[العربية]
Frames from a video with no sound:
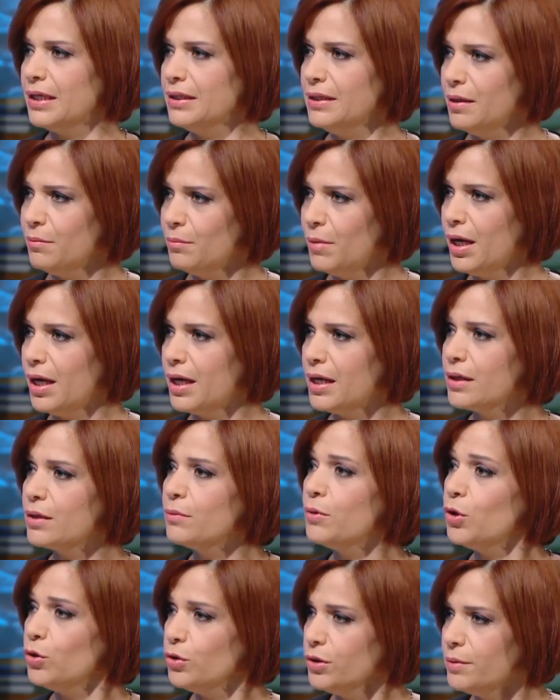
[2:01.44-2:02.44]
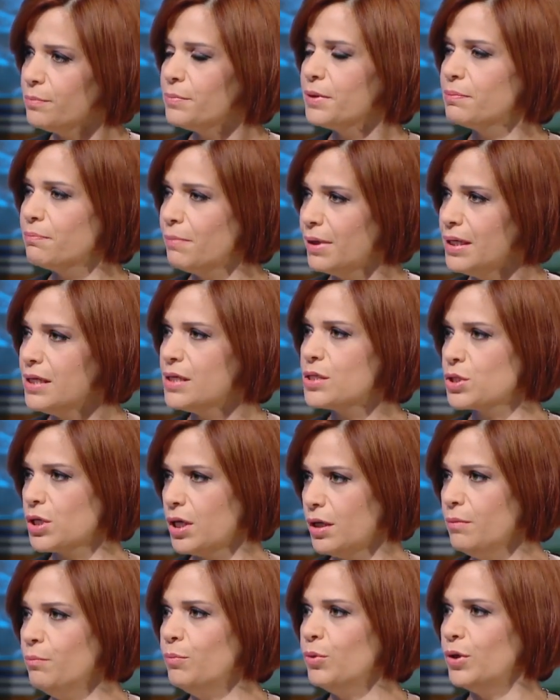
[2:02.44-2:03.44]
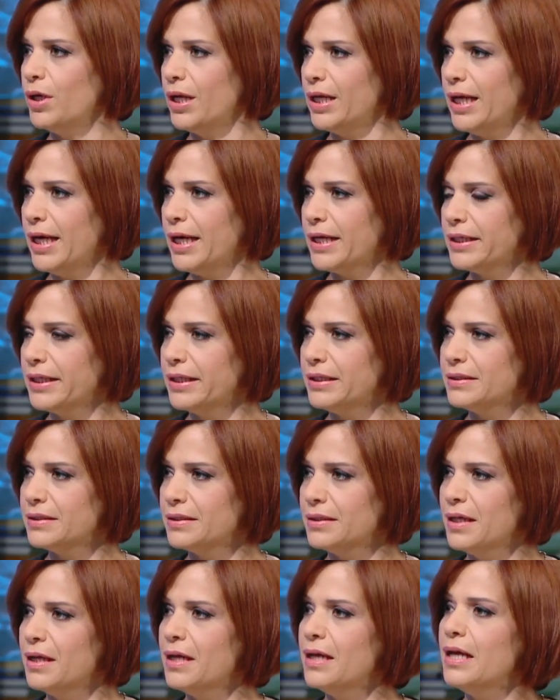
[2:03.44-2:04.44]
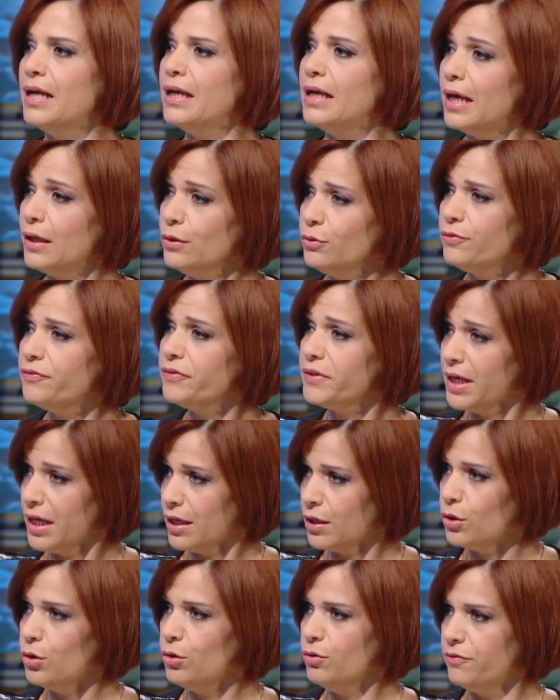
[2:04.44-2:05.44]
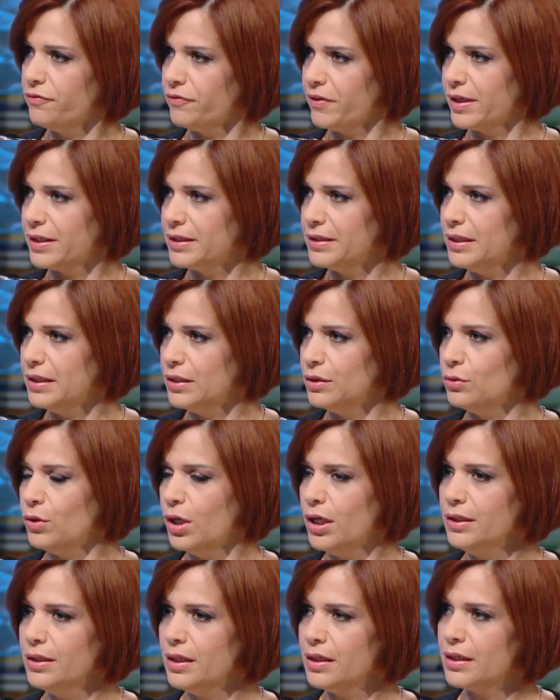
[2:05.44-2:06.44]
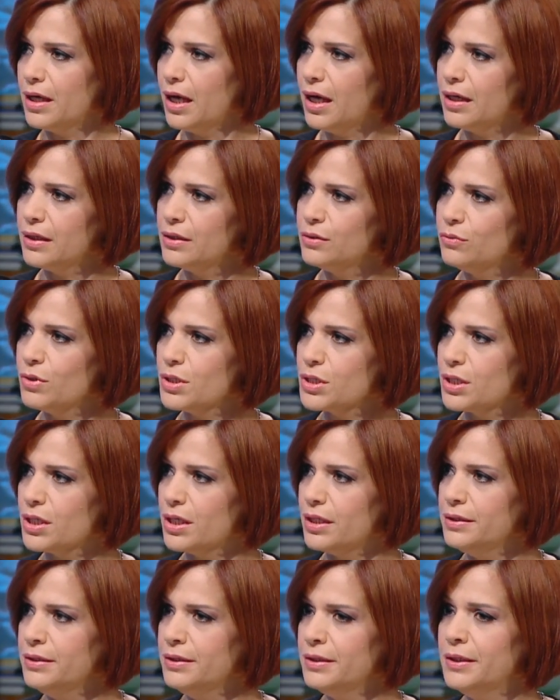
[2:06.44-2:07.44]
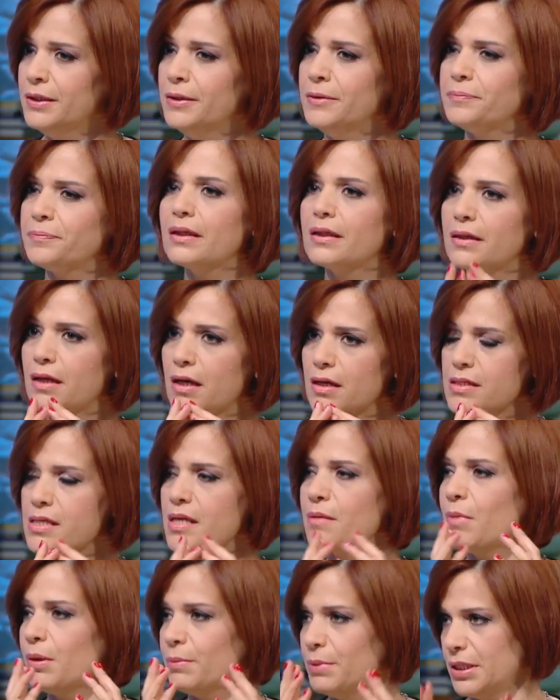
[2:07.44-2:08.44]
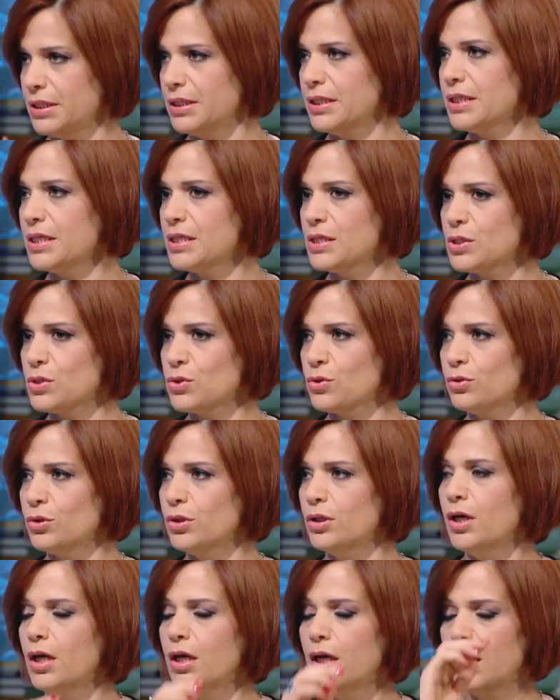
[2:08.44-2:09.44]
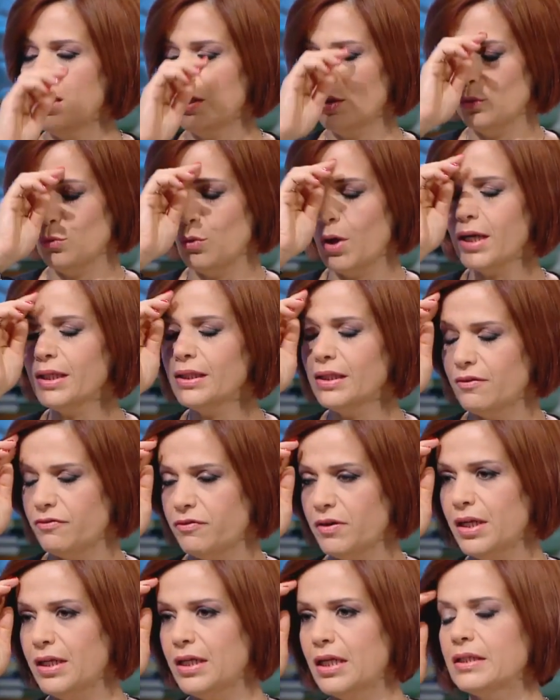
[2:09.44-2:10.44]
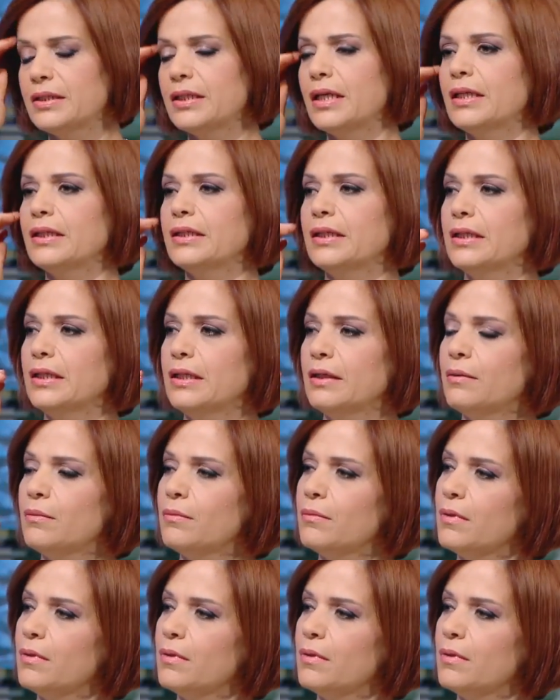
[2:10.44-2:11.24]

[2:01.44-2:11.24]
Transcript: انا معك هون بتبلش حبه للحياه آه. لانه فيها خوف هيدي انه انا رح انوجد راسي ما بقدر هزه وهيدا فعلا يعني